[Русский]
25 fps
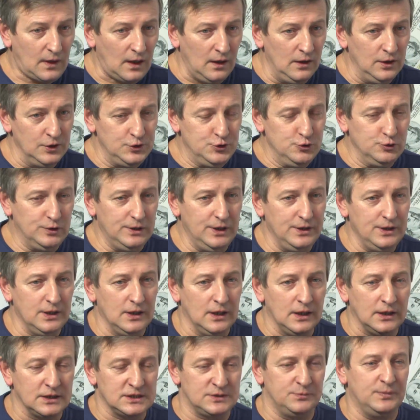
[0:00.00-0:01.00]
Э, чуть ли
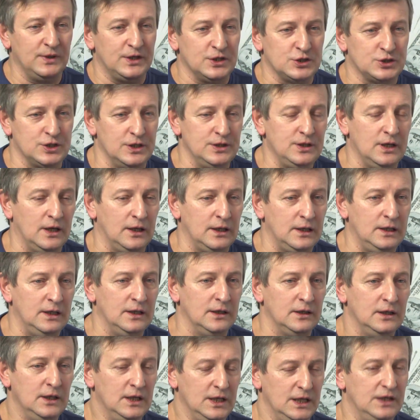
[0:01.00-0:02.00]
не сбережение
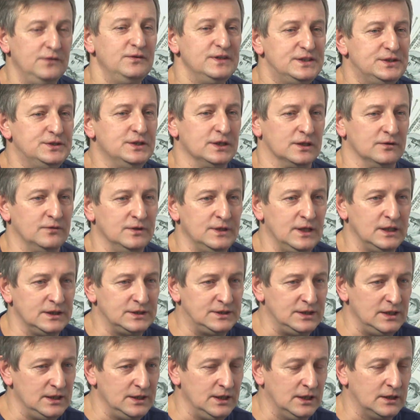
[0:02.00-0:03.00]
или инвестирования
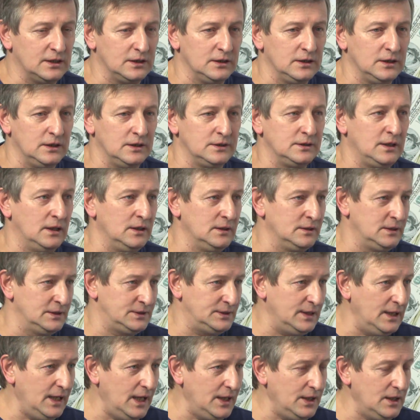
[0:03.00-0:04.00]
денег э, на
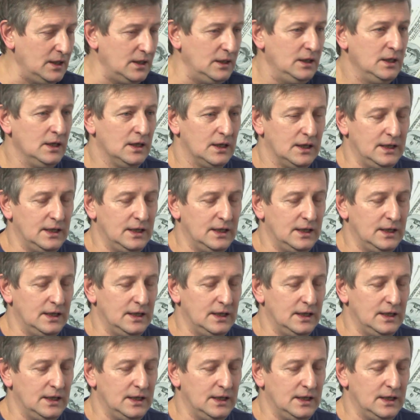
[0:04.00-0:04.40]
население,